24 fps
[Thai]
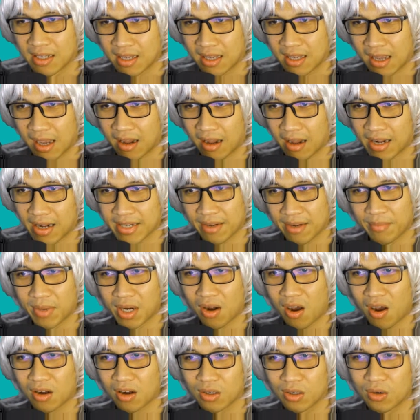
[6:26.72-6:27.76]
เอาล่ะเดี๋ยวมา
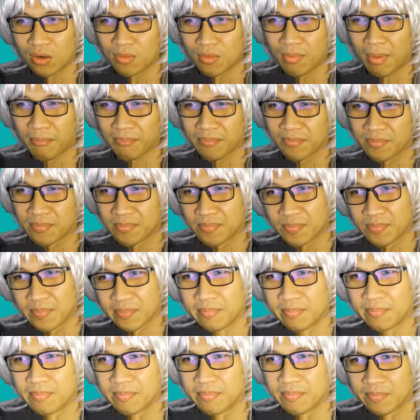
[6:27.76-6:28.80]
ลองลงแบบ
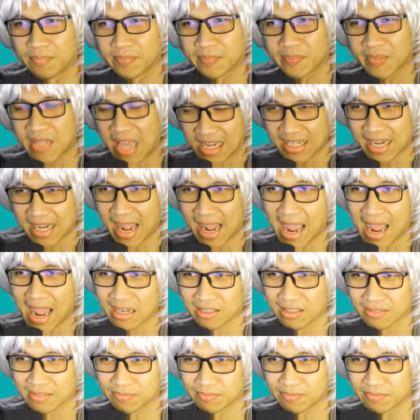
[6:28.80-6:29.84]
ด้านข้าง
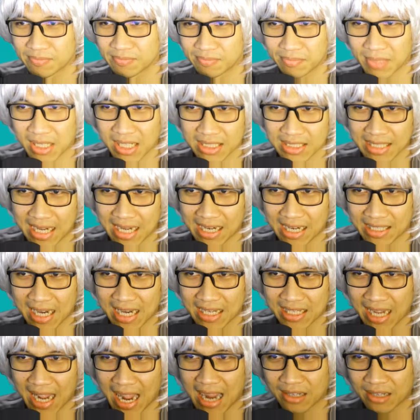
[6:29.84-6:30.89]
เปิดจากด้า
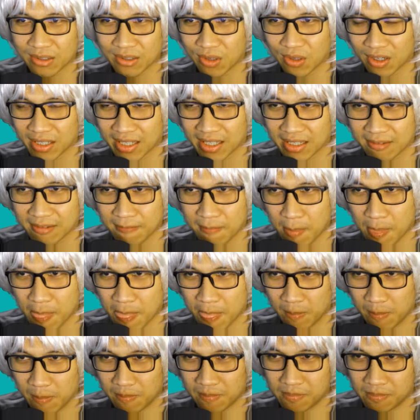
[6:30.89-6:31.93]
นข้างดูก่อนนะ
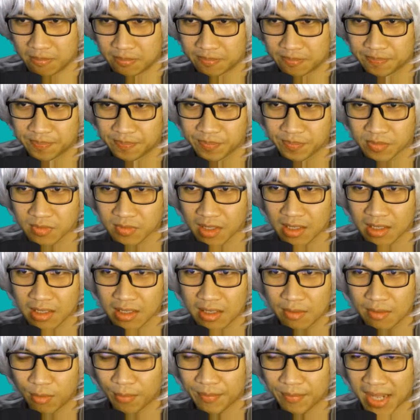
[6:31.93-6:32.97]

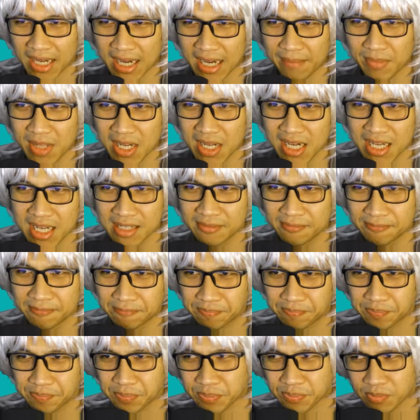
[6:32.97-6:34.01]
ผมแนะนำนิดนึง
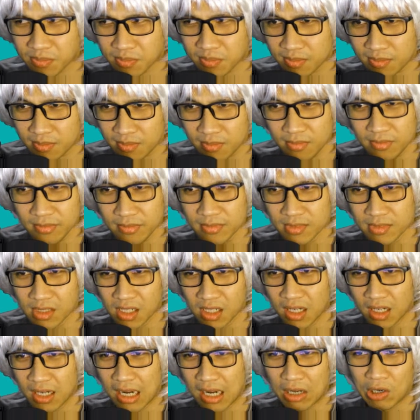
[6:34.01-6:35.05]

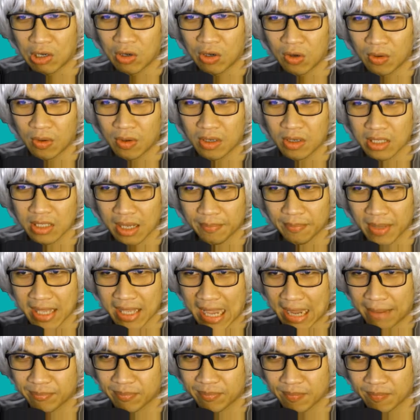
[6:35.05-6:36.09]
เราอย่าพยา
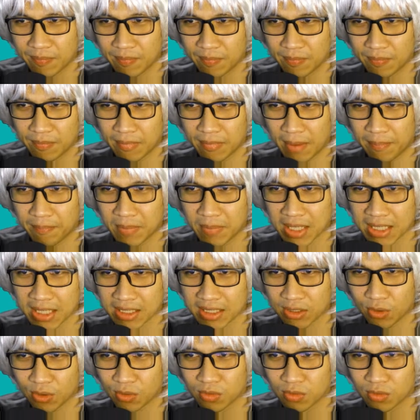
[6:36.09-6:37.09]
ยามมาเปิดตรง